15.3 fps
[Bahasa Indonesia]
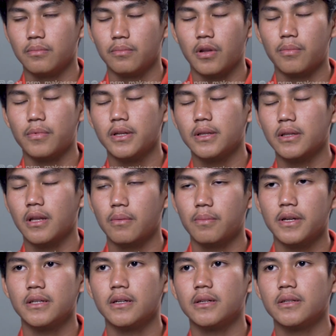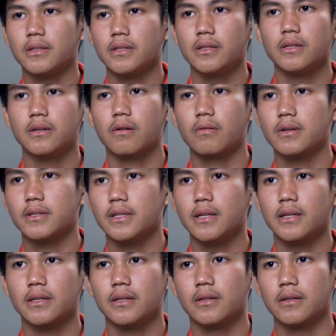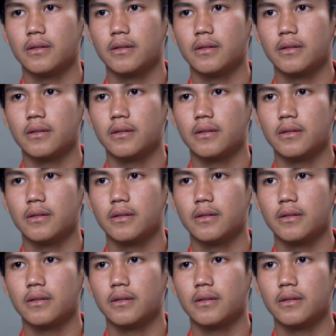bermain terbanyak di Garuda Select.